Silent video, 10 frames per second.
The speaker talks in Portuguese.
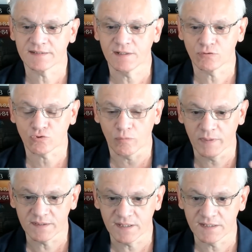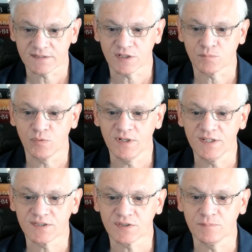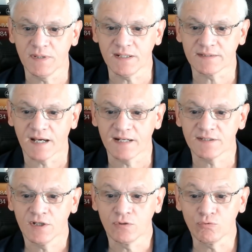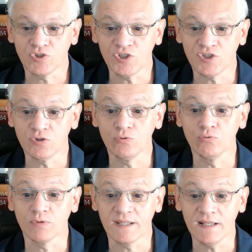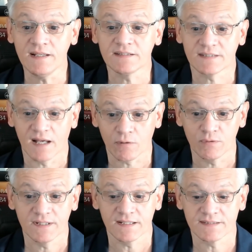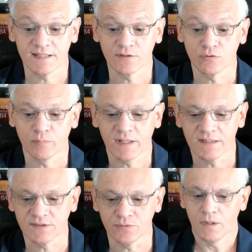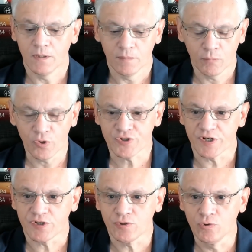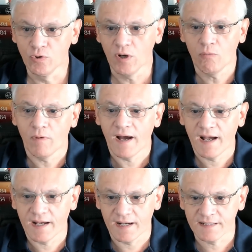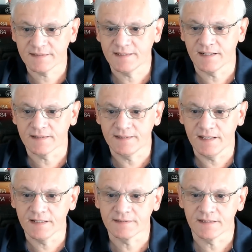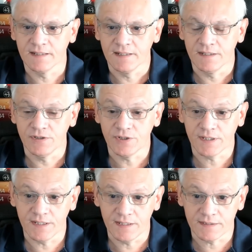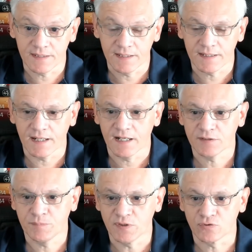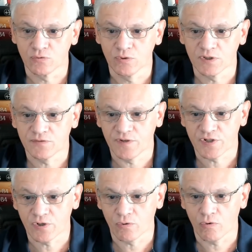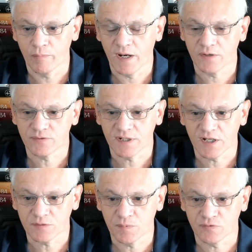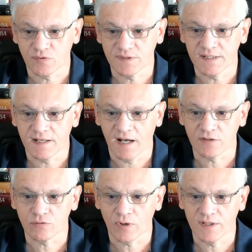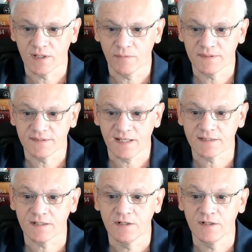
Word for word: né, aos comandantes das polícias militares, no sentido do que está acontecendo no Brasil. Bom, gente, não há a certeza de que trancar as pessoas, fechar o comércio, trancar as pessoas em casa, lockdown, etc.,